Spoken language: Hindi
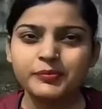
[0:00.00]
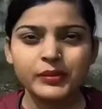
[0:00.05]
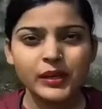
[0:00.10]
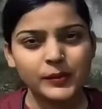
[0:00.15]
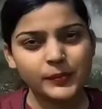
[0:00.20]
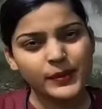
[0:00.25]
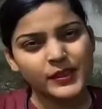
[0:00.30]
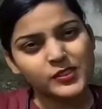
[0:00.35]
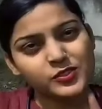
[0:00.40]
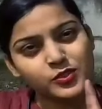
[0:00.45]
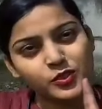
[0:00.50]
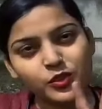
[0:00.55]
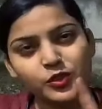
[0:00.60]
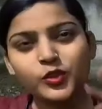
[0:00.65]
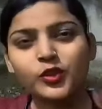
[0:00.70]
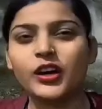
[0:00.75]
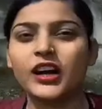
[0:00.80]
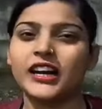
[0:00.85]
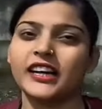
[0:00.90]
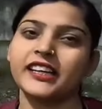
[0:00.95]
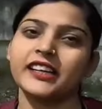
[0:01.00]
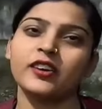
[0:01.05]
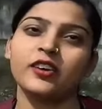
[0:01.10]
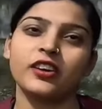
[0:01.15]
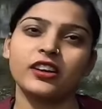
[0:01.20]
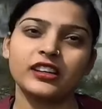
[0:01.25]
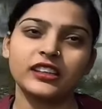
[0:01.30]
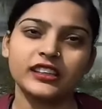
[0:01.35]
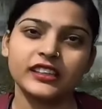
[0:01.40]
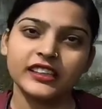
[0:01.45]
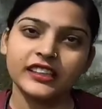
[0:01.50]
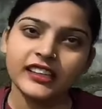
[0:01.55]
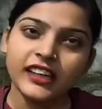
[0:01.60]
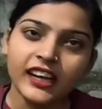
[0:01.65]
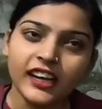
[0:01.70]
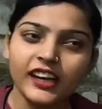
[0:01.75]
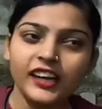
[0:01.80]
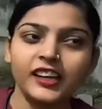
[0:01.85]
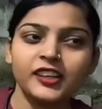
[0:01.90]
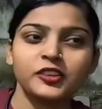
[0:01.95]
मेरे पास दो दो गाड़ी ऑलरेडी
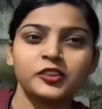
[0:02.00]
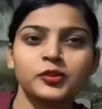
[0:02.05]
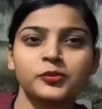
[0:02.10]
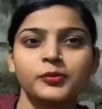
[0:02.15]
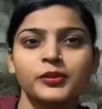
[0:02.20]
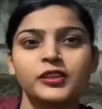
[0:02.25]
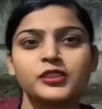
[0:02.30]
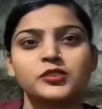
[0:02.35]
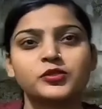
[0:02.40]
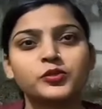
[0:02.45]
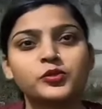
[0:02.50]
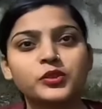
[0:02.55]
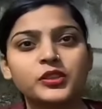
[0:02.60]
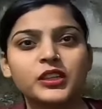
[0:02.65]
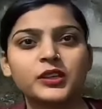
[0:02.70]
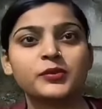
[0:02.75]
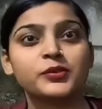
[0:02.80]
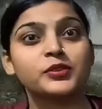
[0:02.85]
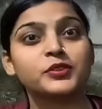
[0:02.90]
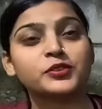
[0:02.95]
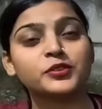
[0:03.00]
है तो मैं ओहो